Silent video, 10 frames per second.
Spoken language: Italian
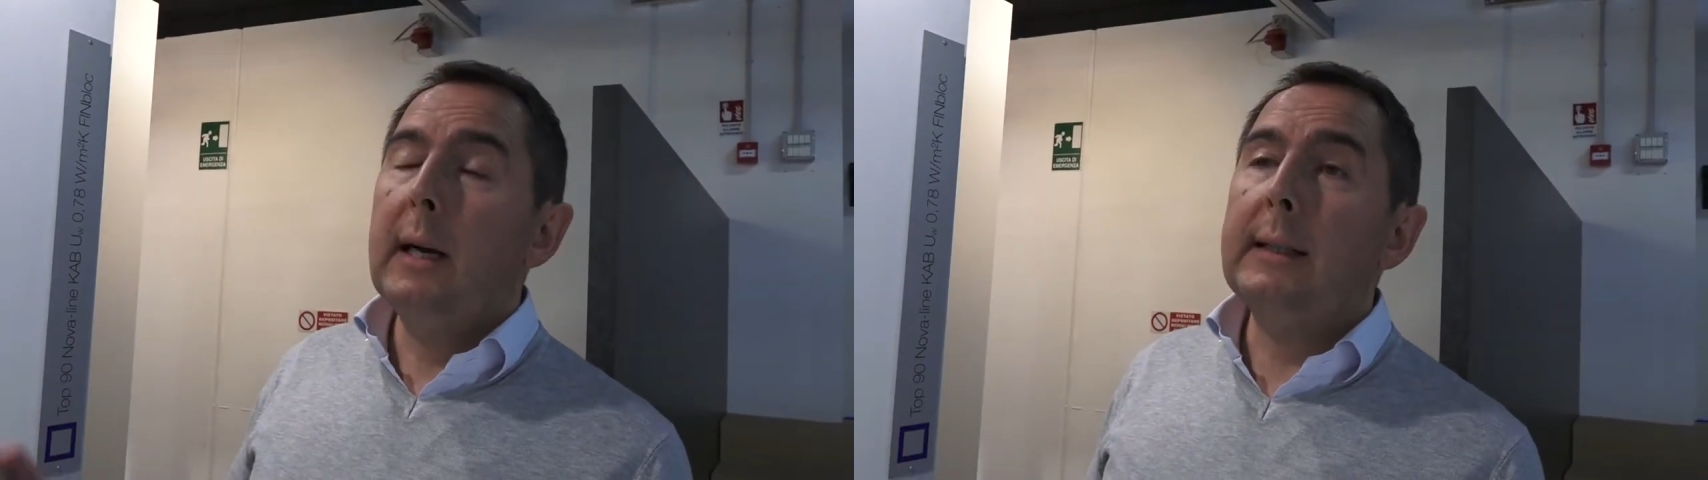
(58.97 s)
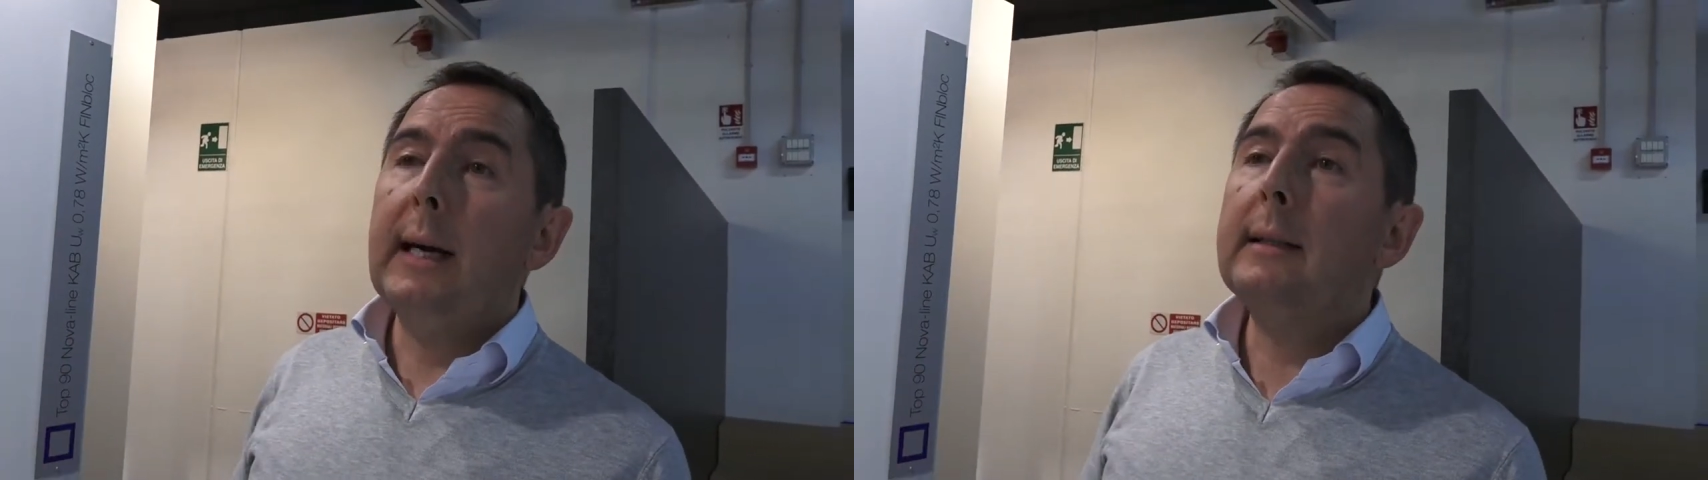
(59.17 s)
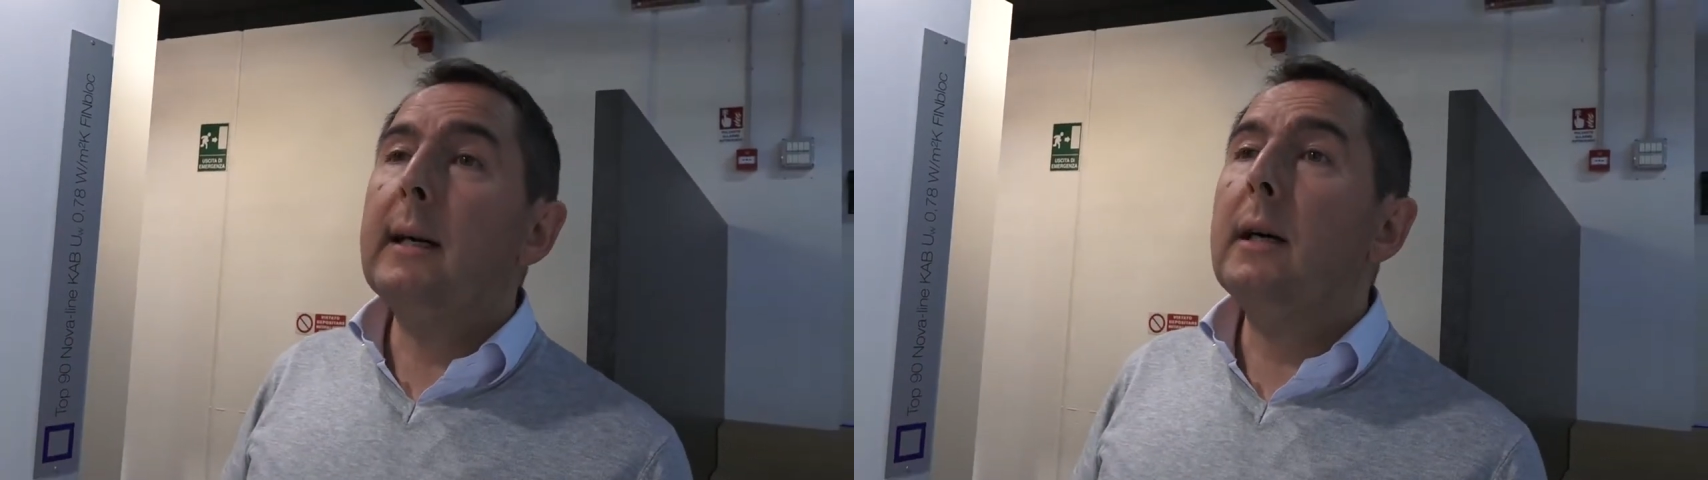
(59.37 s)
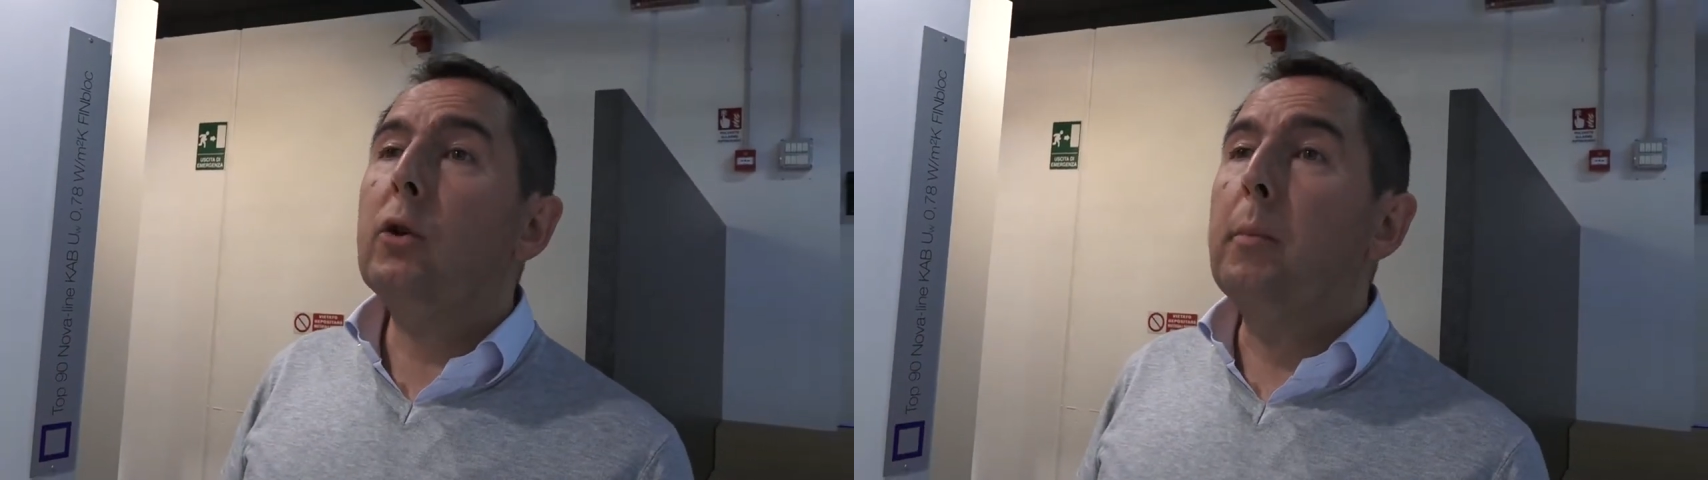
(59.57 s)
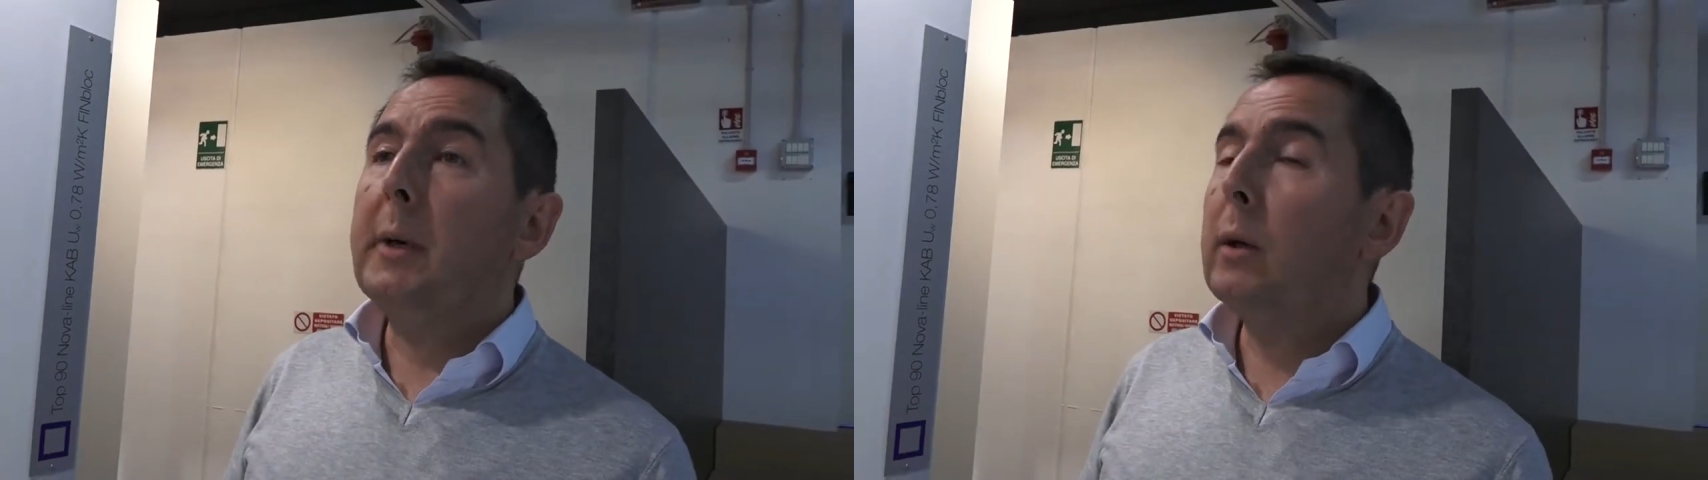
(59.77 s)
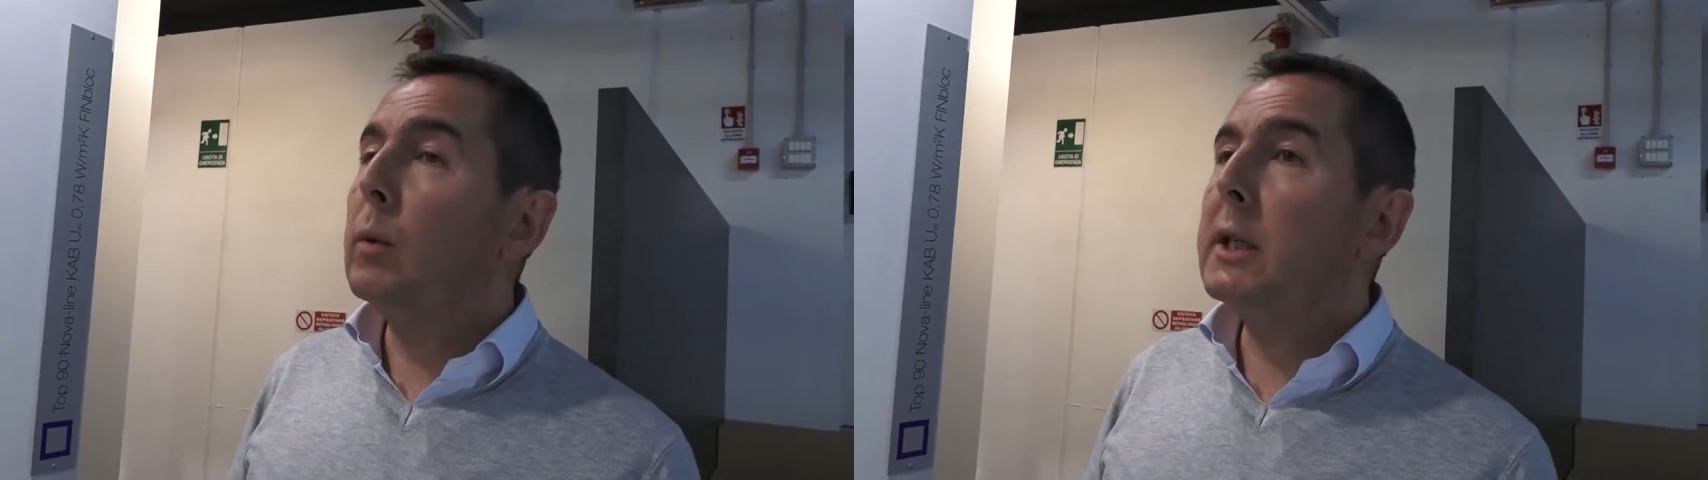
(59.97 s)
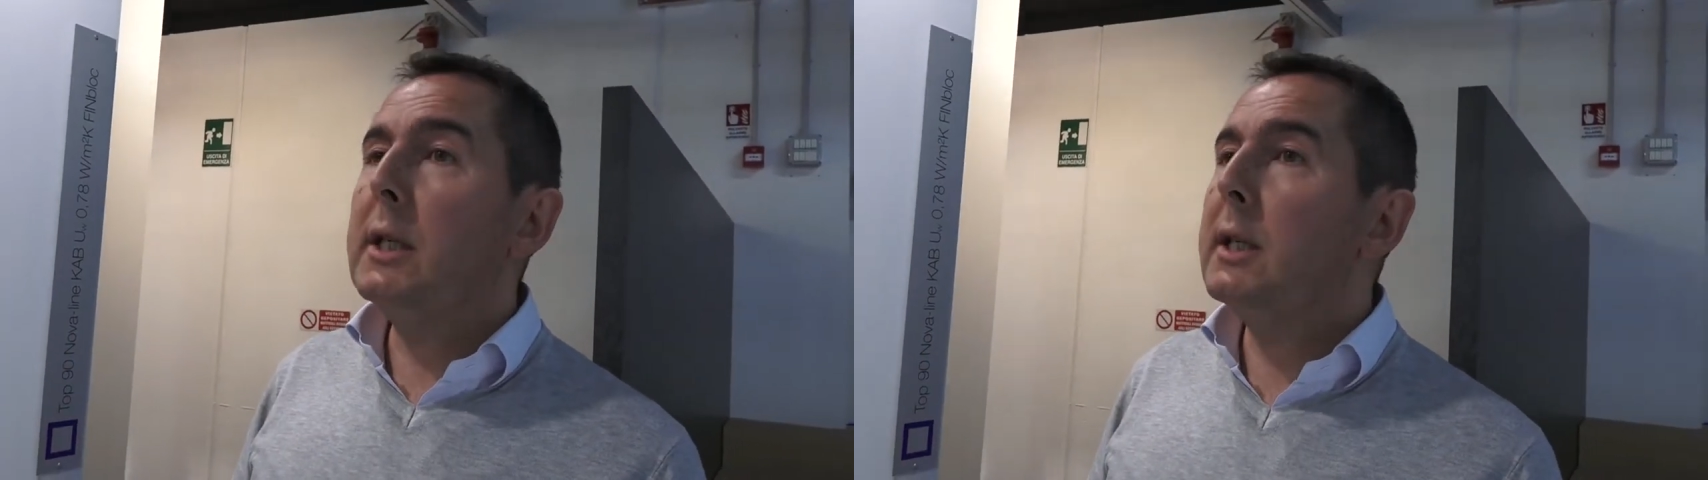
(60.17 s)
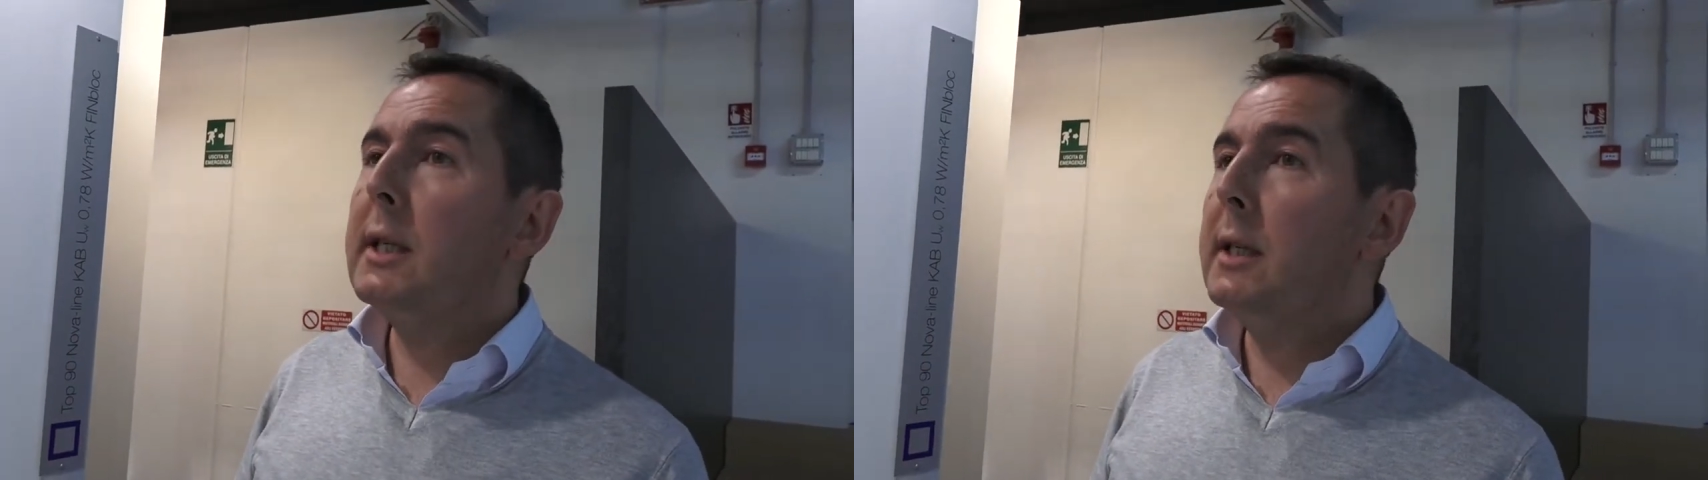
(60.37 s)
adatta a coprire
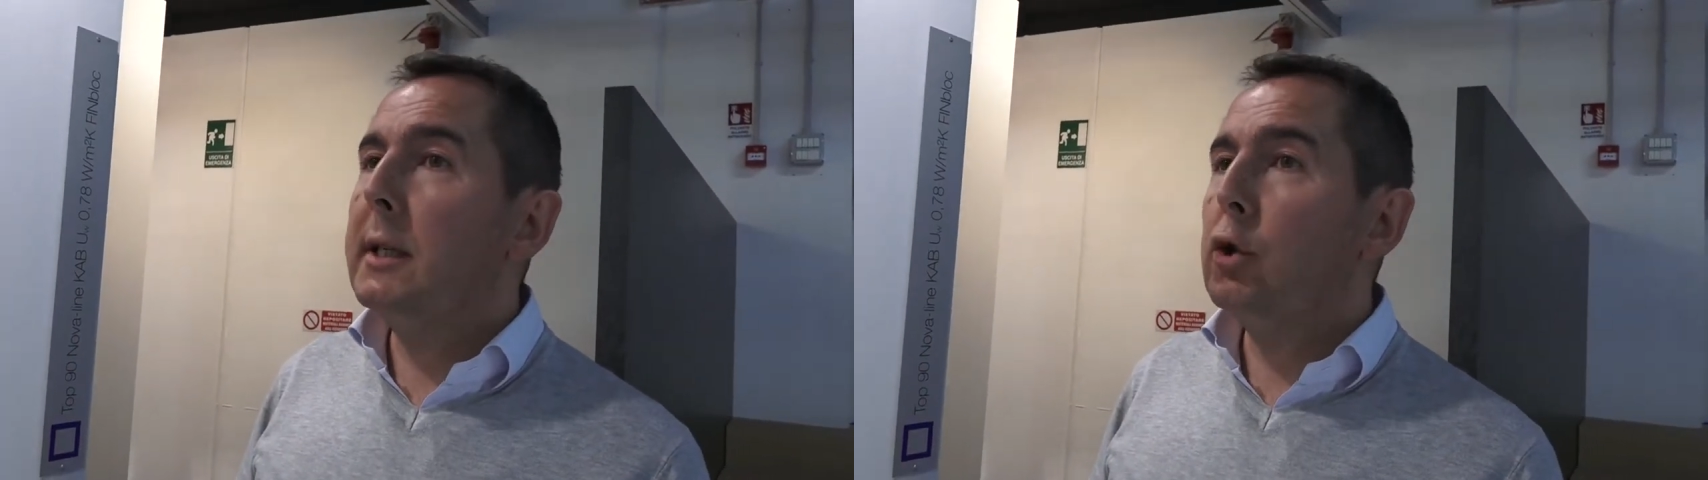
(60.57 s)
qualsiasi